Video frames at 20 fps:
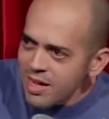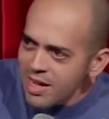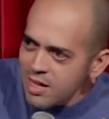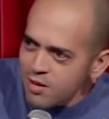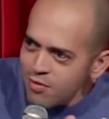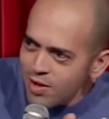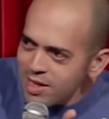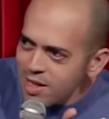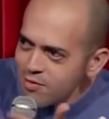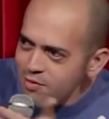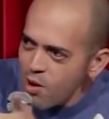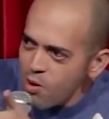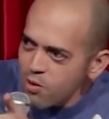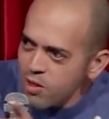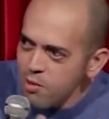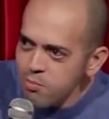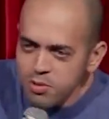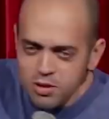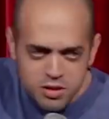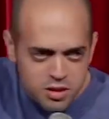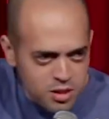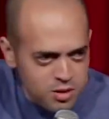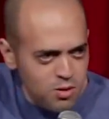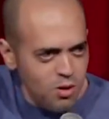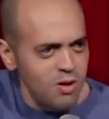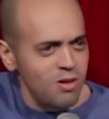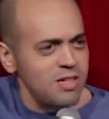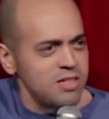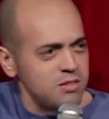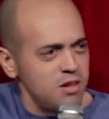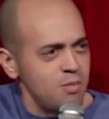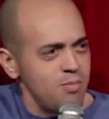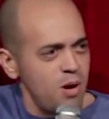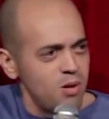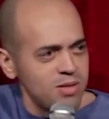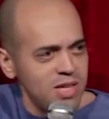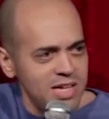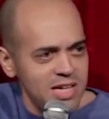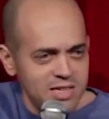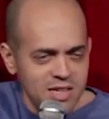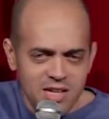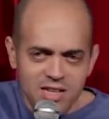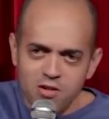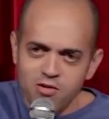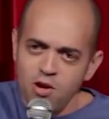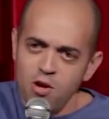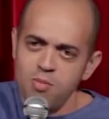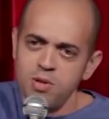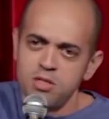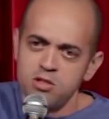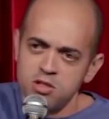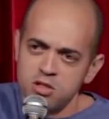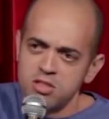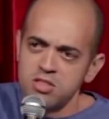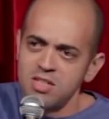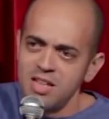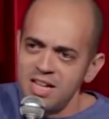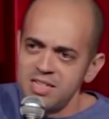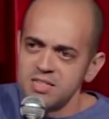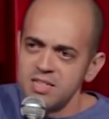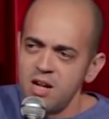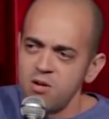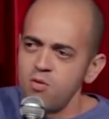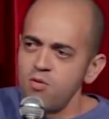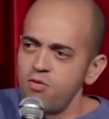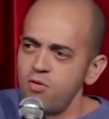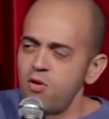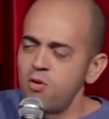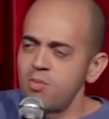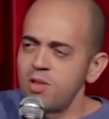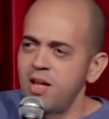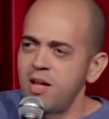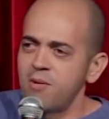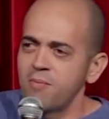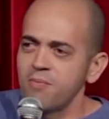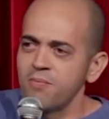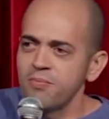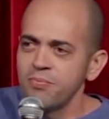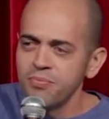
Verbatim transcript: Ele vai levar o quê para o escritório? Olha só a maldade, ele tem que deixar o mendigo se lascar com fome lá.